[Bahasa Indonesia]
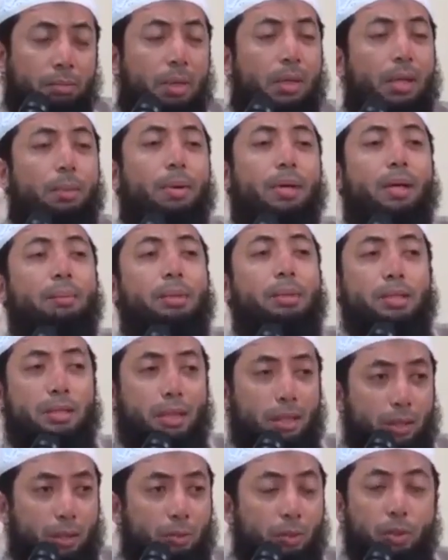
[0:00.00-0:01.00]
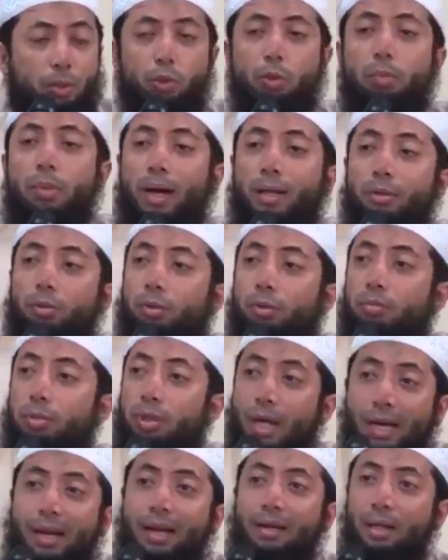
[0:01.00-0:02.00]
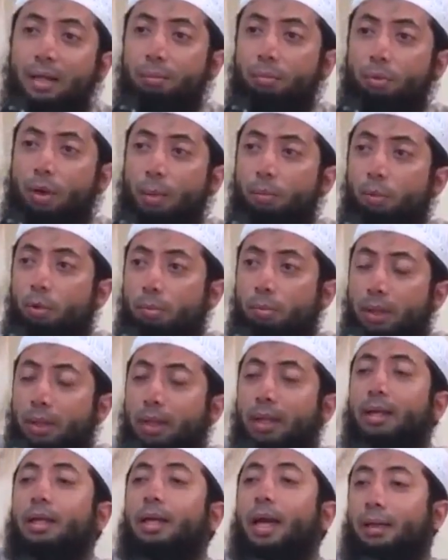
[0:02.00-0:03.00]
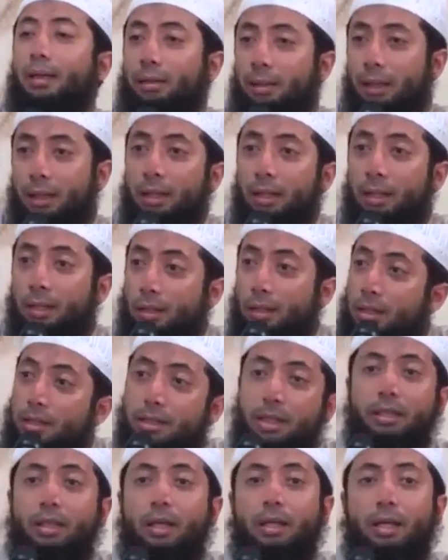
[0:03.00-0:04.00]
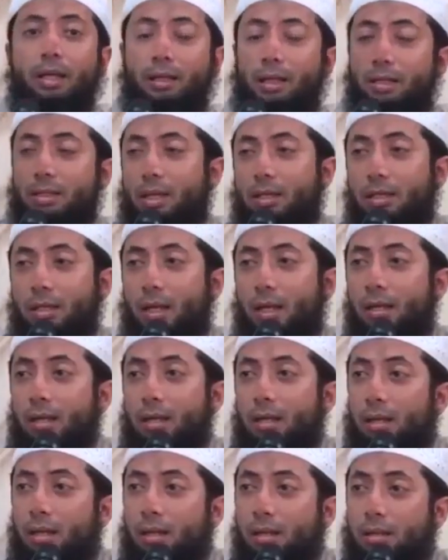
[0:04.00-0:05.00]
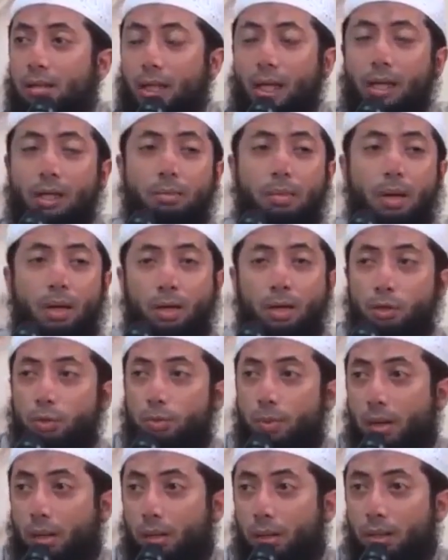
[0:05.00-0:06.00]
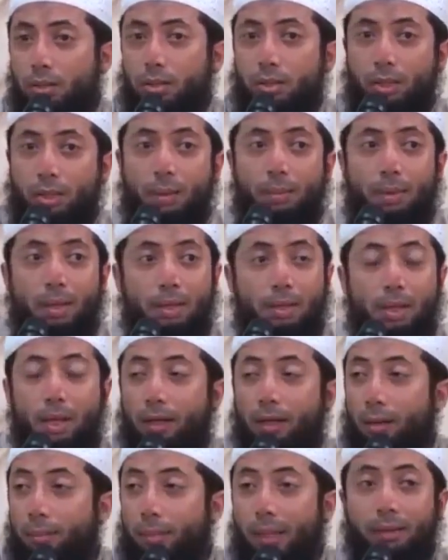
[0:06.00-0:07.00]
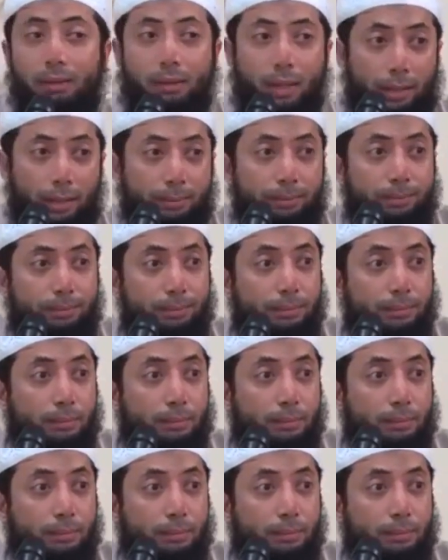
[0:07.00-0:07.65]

Bagaimana bisa ikhwah? Coba antum jalan di muka bumi ini, lihat nih, di sekitar kita saja saya kemarin subhanallah ceramah di daerah Menteng.